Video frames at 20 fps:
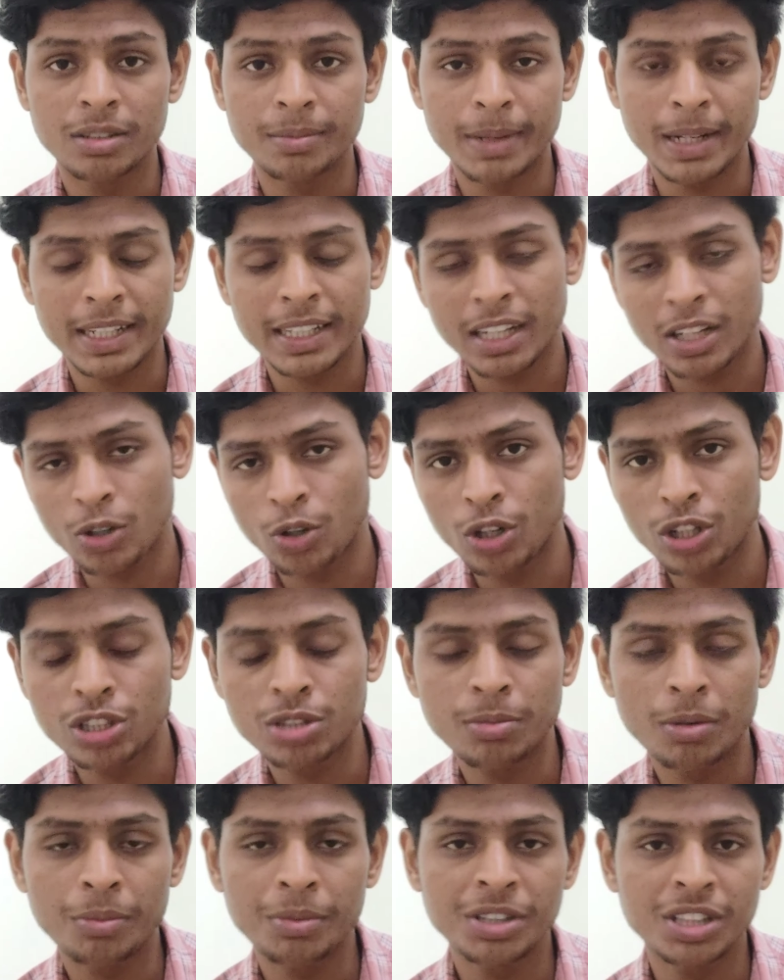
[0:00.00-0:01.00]
मेडिकल
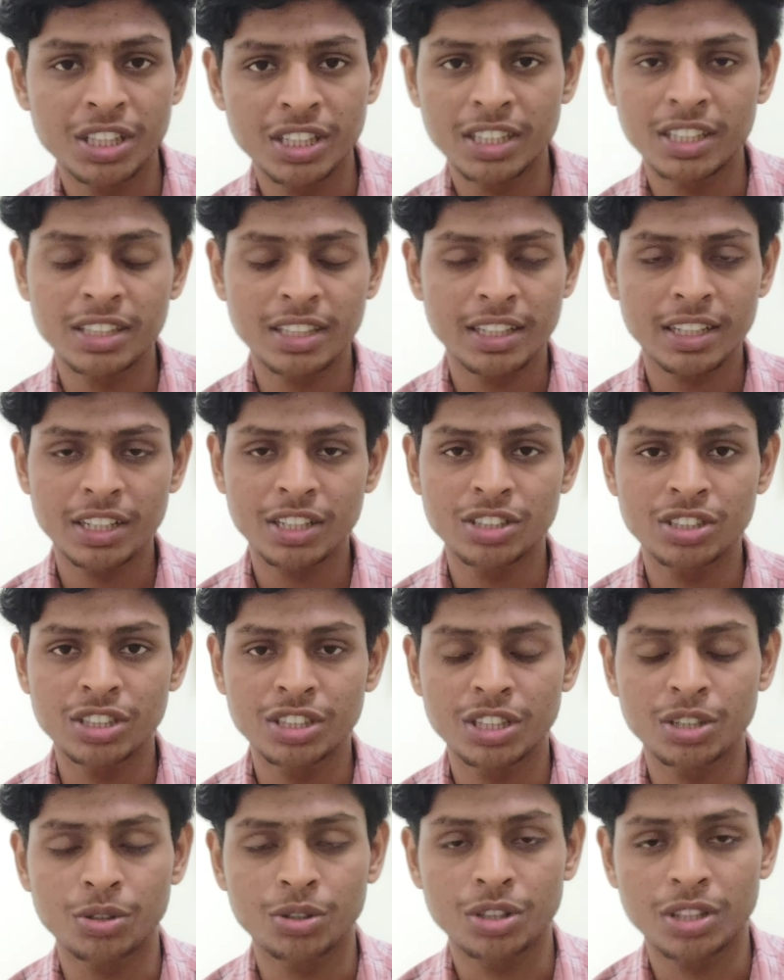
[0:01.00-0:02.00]
कॉलेजों में भी तीन तरह की
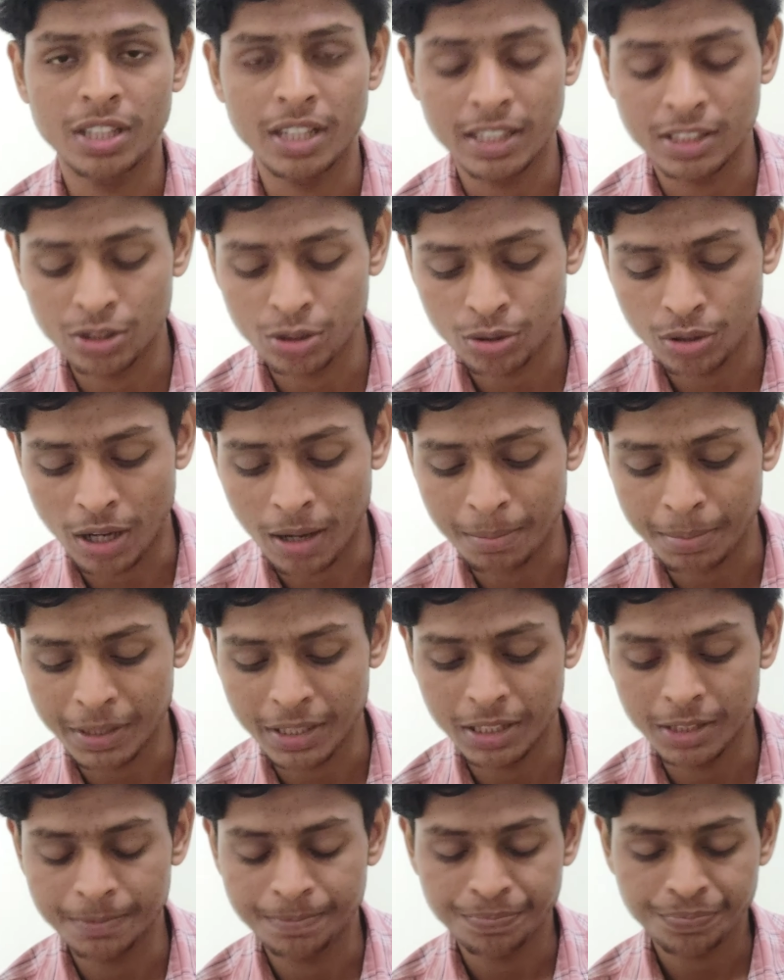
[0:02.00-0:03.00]
सीटें होती हैं जो
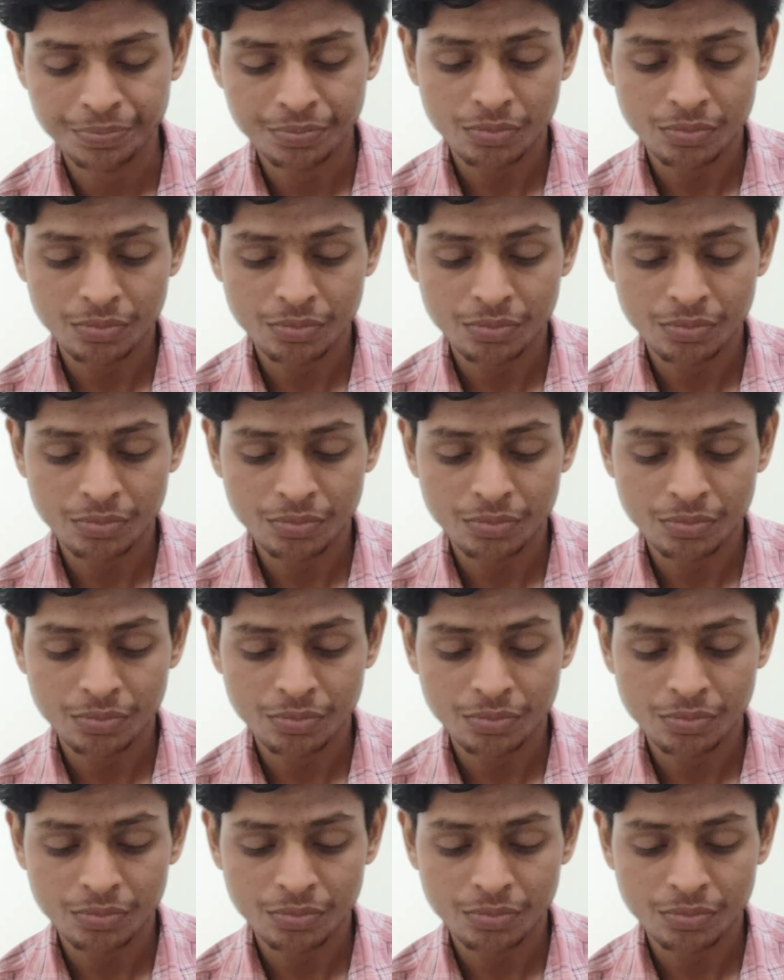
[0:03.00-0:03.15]
आपकी